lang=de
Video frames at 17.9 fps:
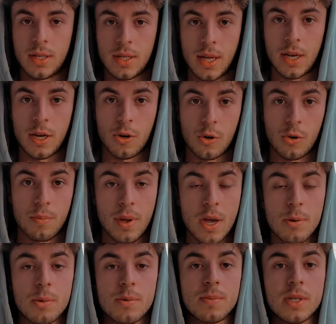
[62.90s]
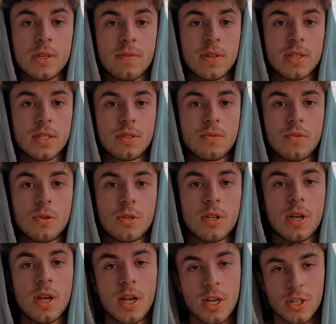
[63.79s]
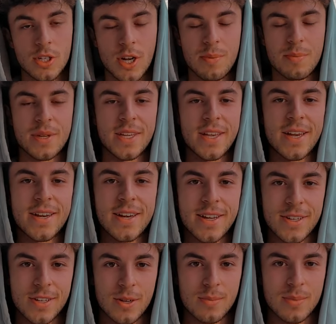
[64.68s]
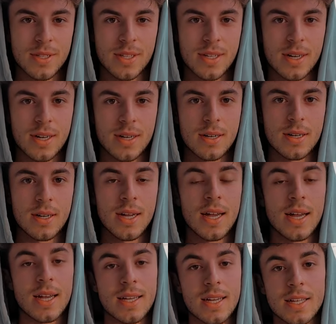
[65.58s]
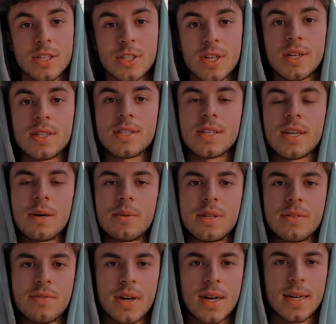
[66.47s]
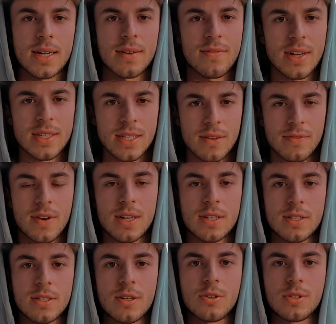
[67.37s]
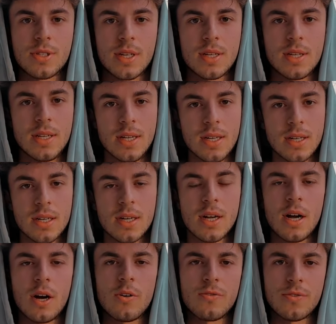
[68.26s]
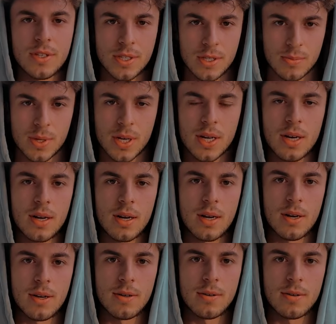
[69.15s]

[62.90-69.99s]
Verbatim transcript: ihr gerne noch mehr über mich wissen wollt, schreibt mir gerne einen Kommentar. Jetzt stellt sich aber die Frage, was erwartet euch denn hier auf diesem Kanal?